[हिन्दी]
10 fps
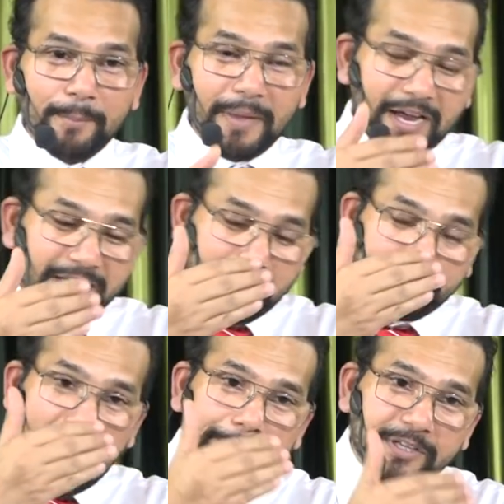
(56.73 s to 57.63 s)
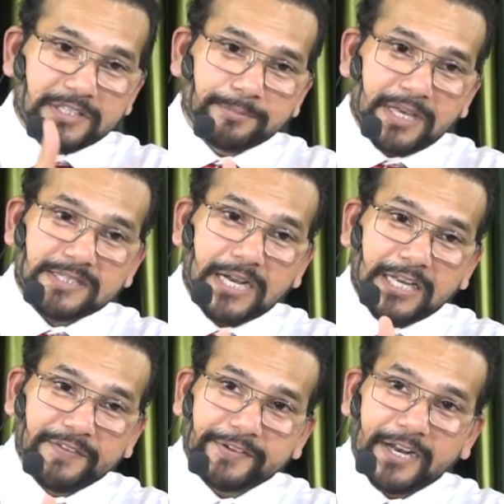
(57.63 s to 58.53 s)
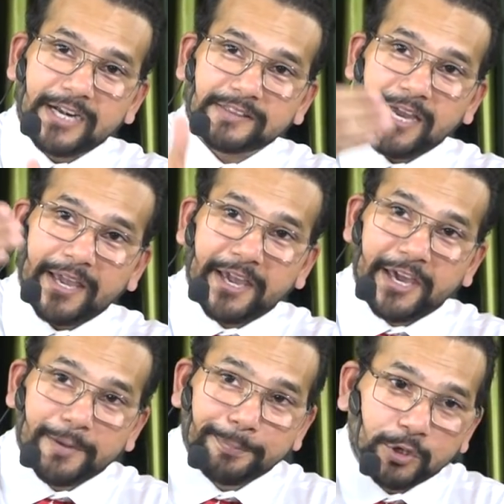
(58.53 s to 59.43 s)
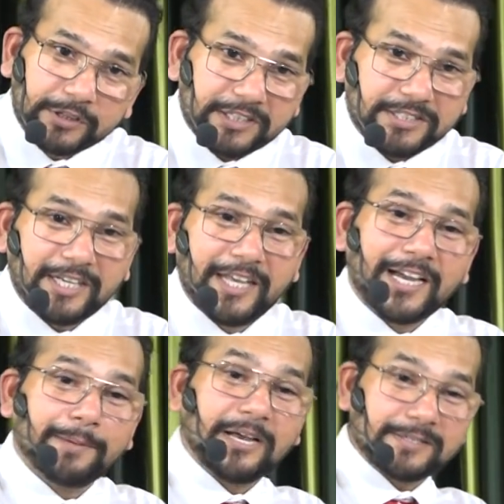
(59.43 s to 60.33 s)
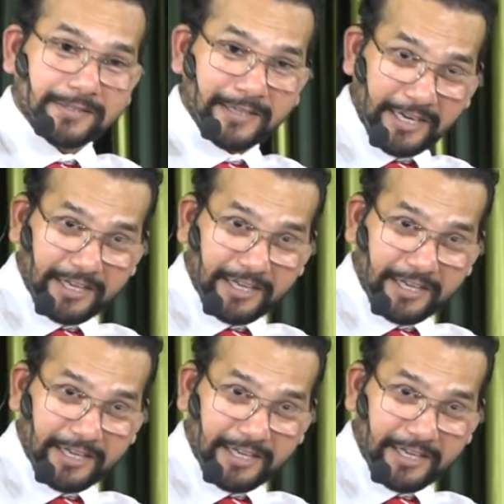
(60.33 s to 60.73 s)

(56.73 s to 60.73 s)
मैं कहा जी बैपटिजम का सर्टिफिकेट तो एयरपोर्ट तक चलेगा बस